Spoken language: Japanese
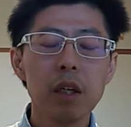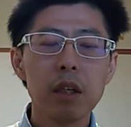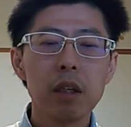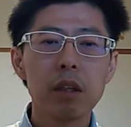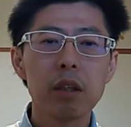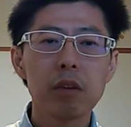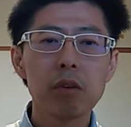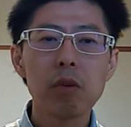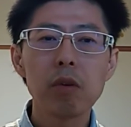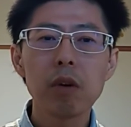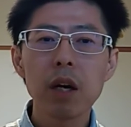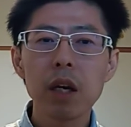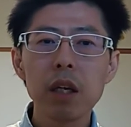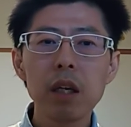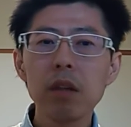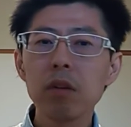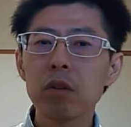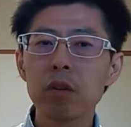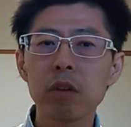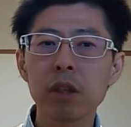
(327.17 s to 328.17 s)
あの国会議
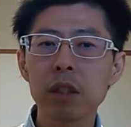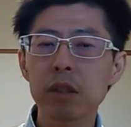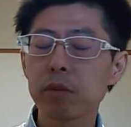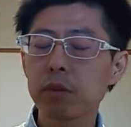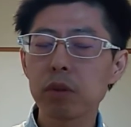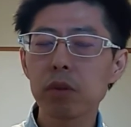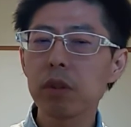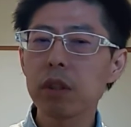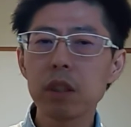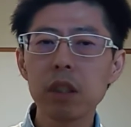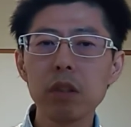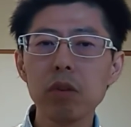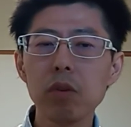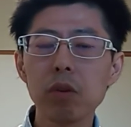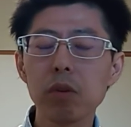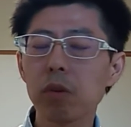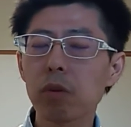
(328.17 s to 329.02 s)
員の人たちもそんな地方の